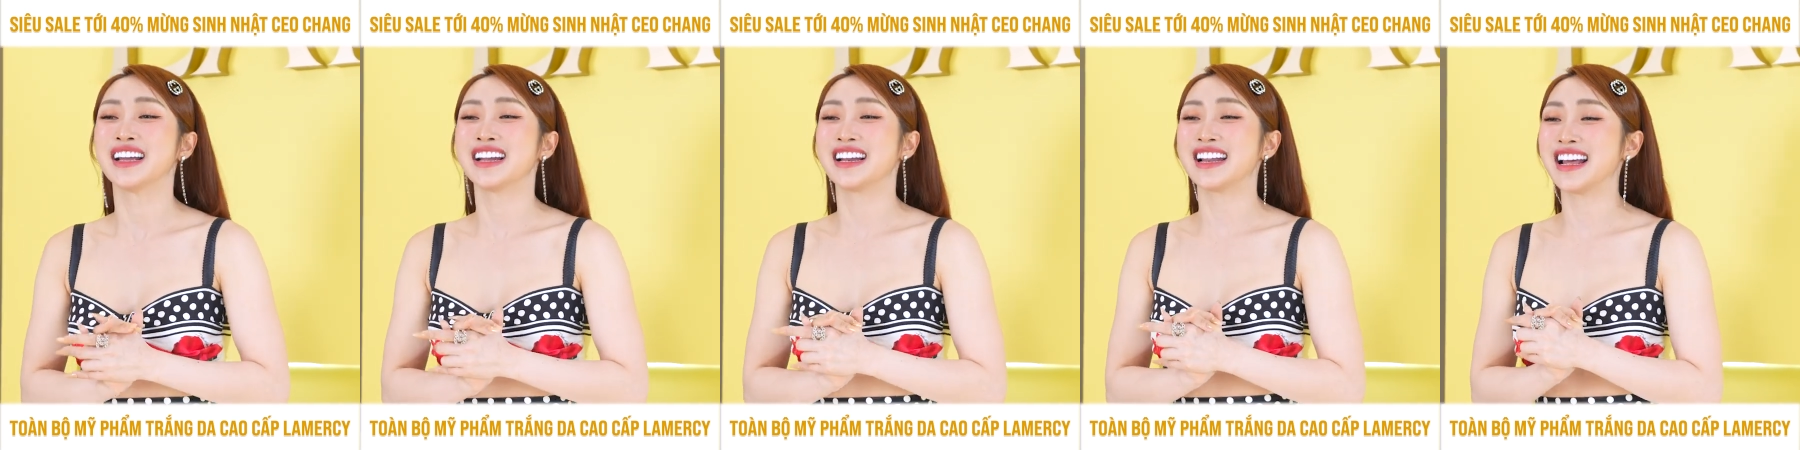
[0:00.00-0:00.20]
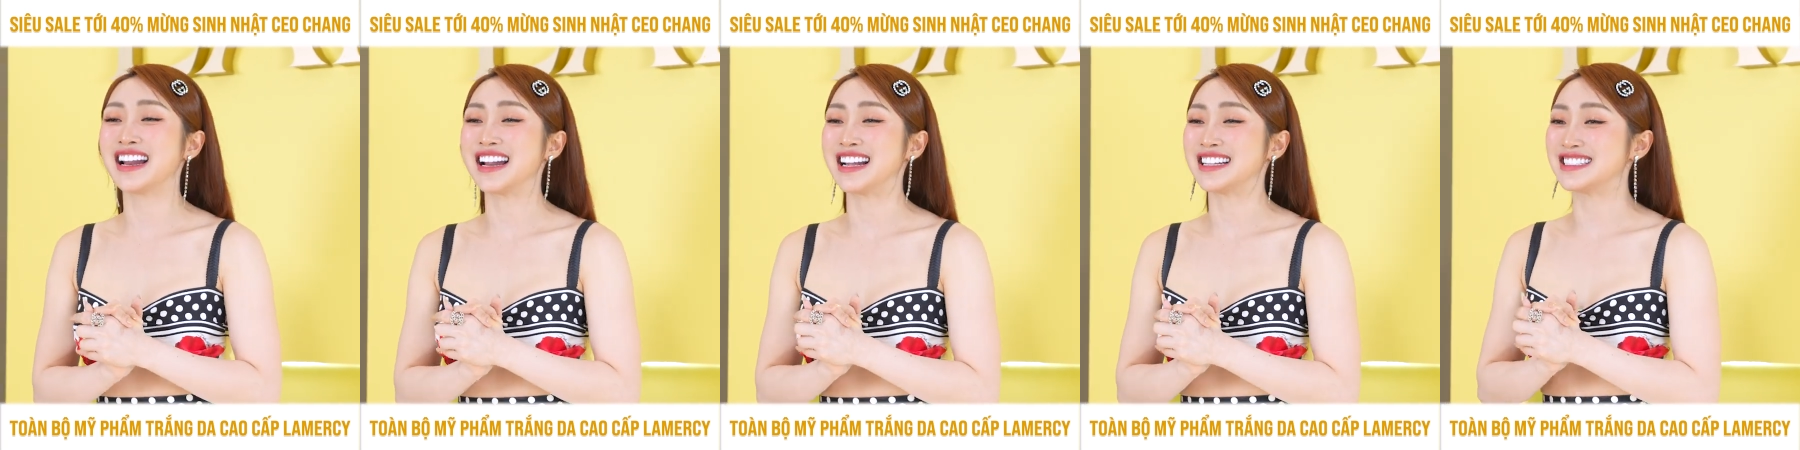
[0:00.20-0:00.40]

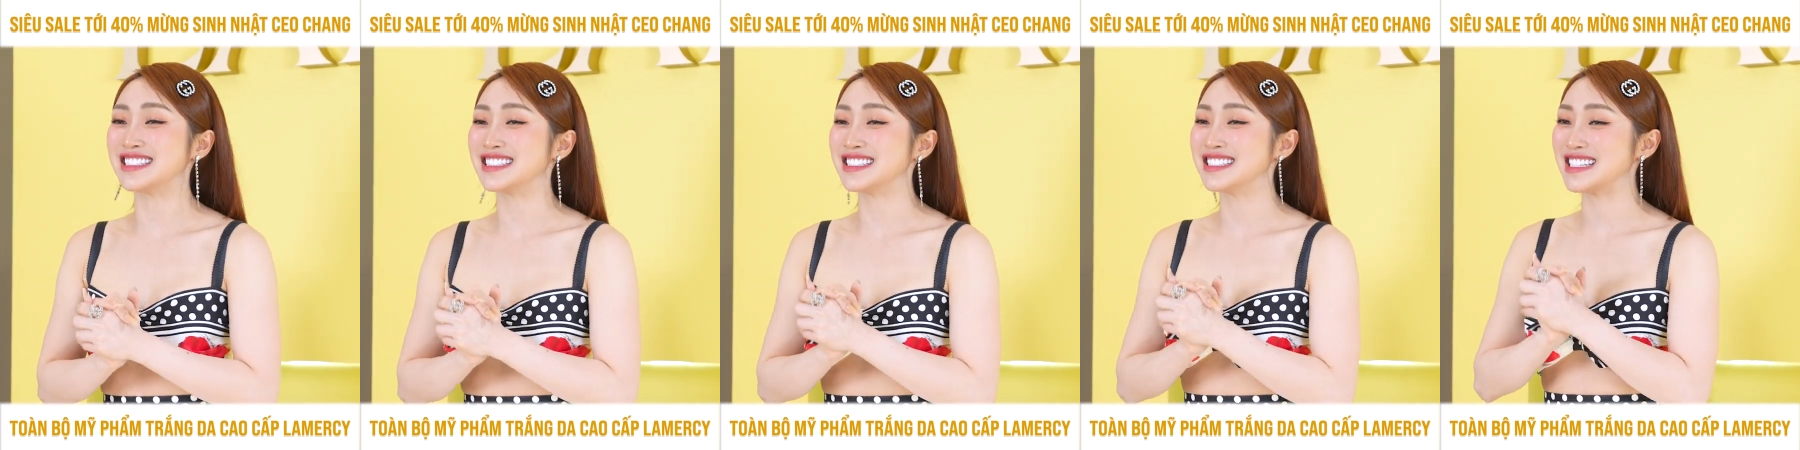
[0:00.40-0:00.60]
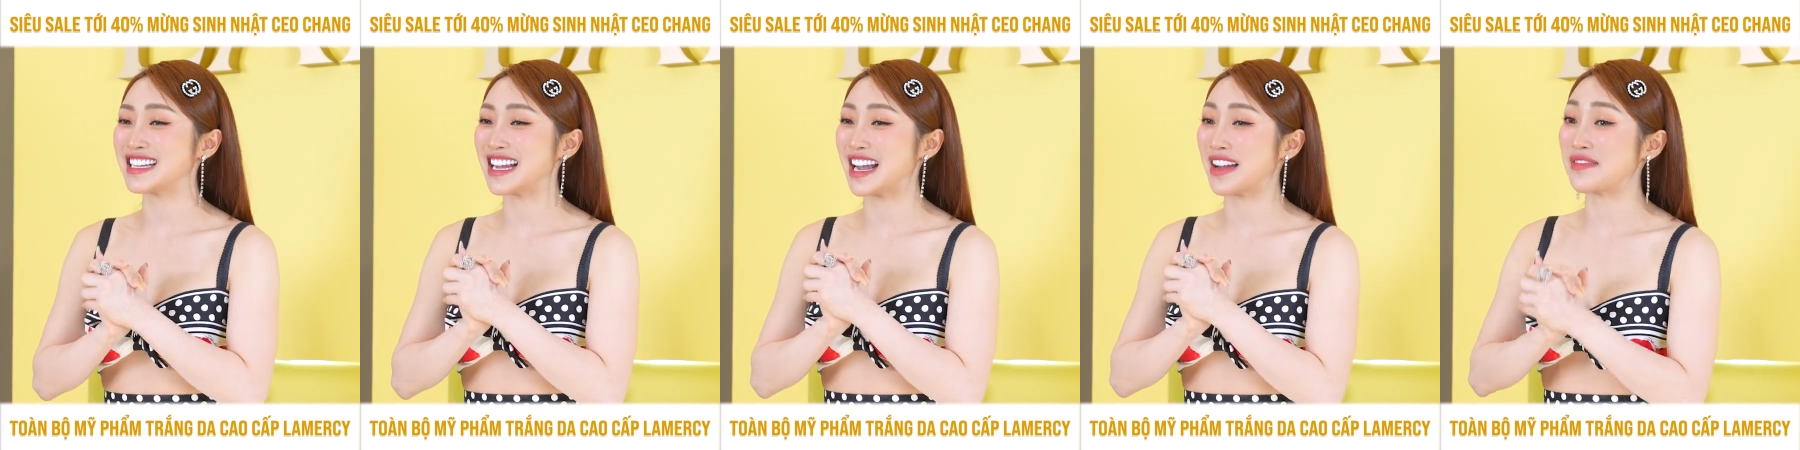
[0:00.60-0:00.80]
Nên là
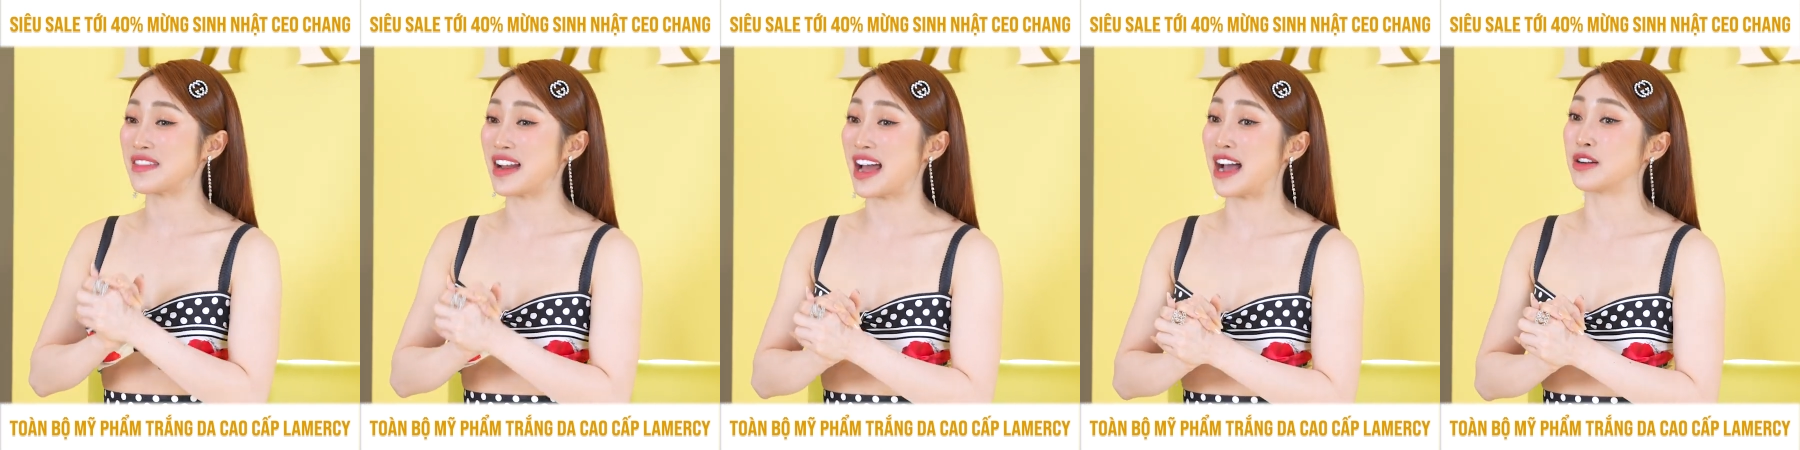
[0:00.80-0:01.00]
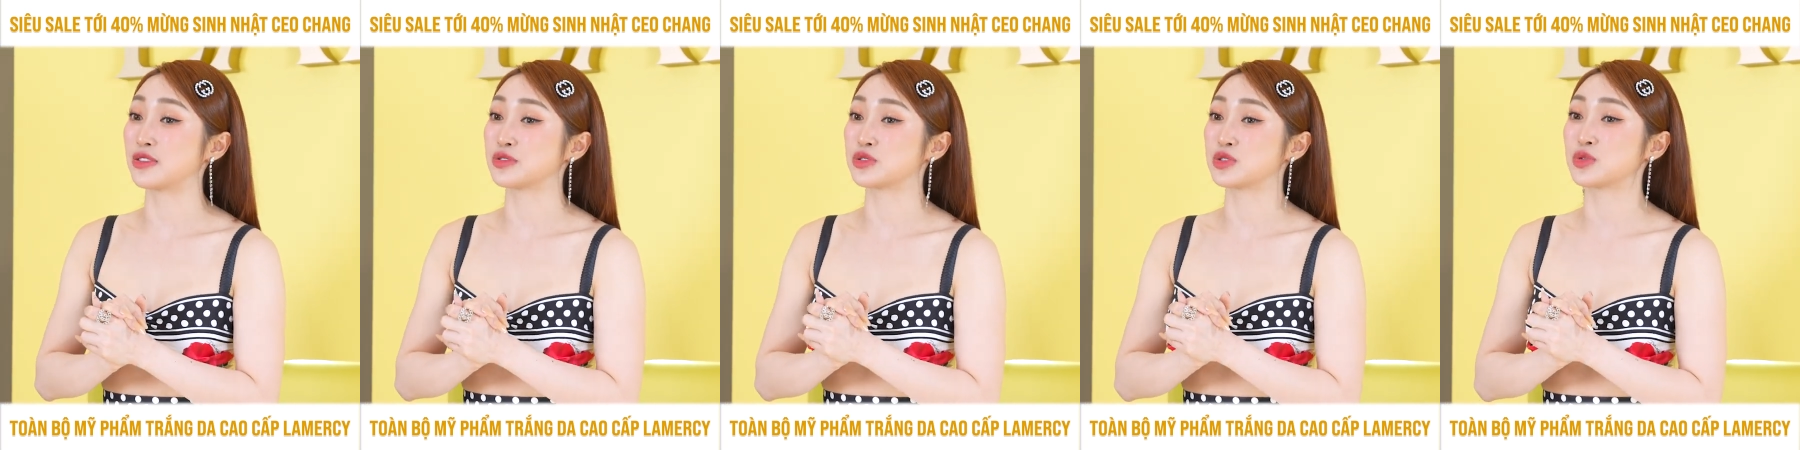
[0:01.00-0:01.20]
những chị em
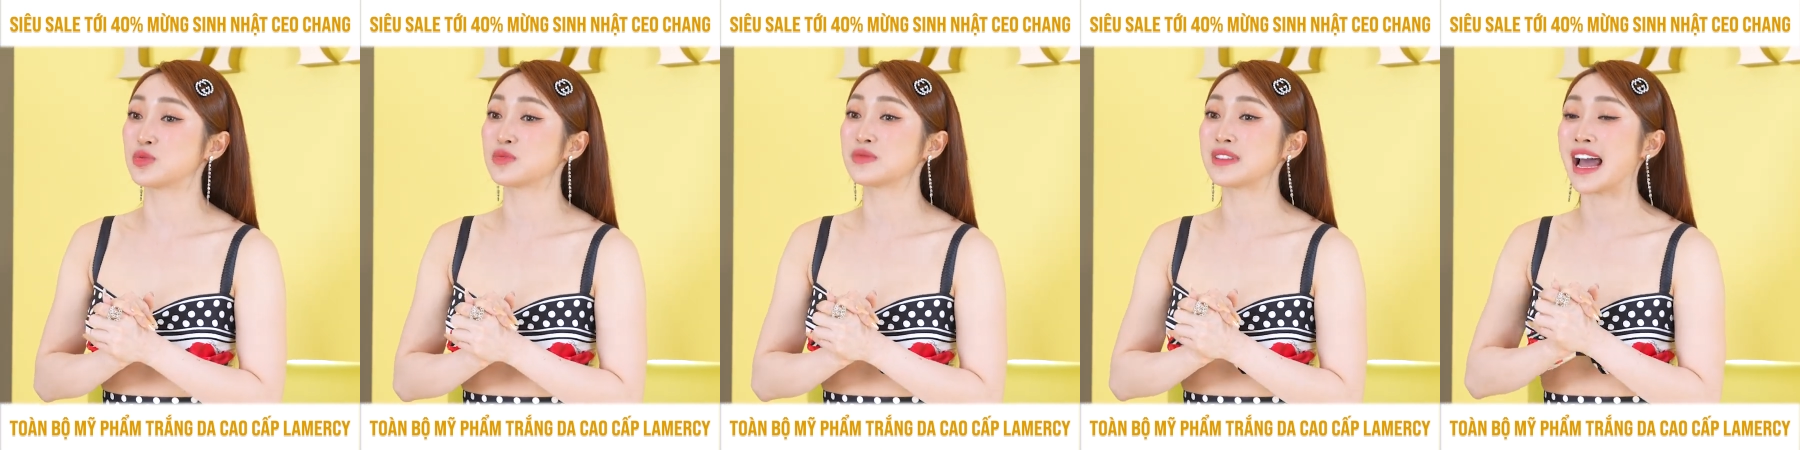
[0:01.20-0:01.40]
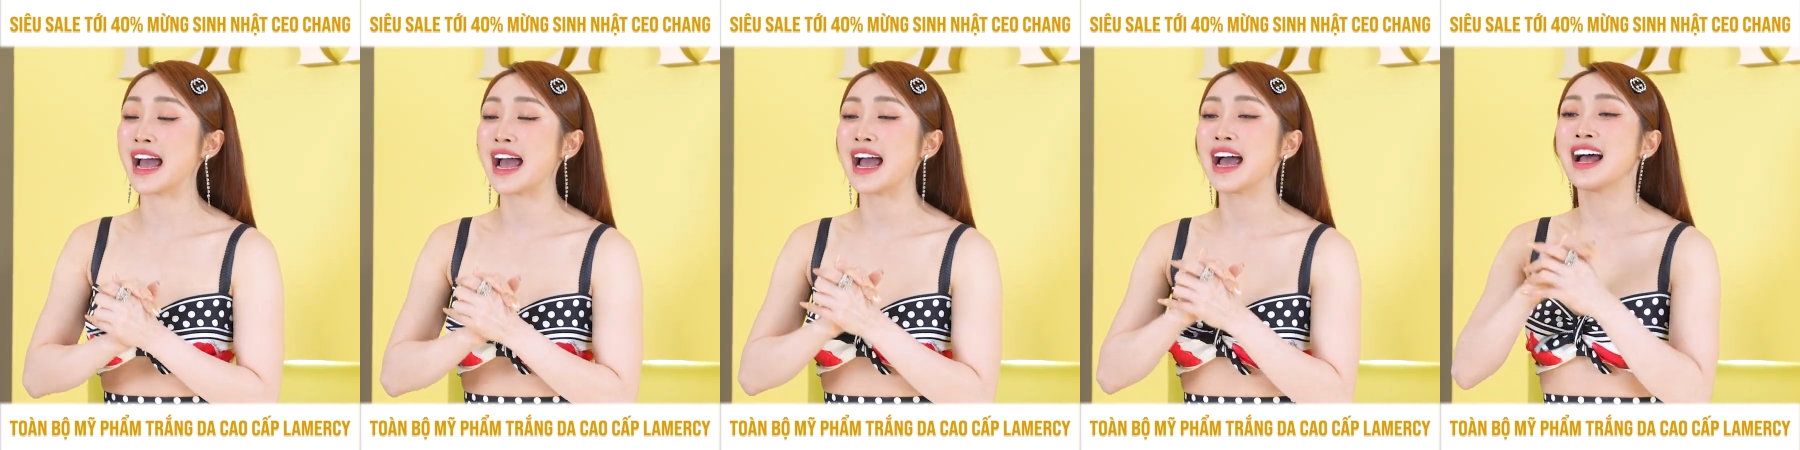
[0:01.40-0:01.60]
nào
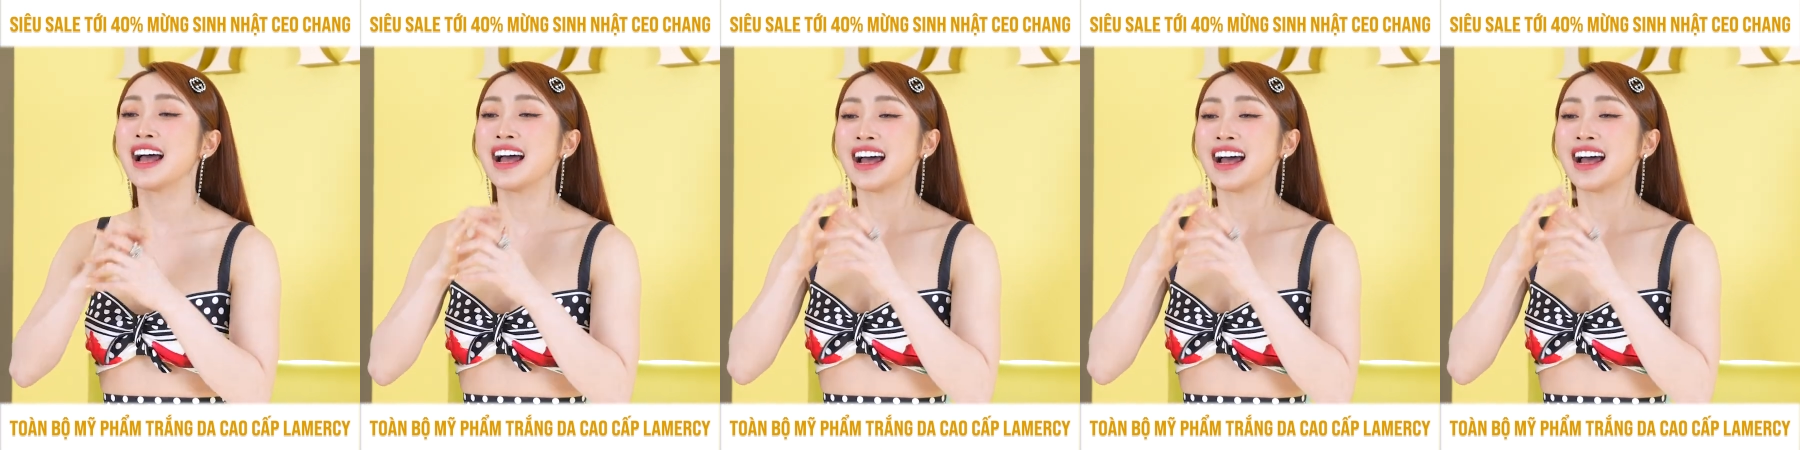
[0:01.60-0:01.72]
chúng ta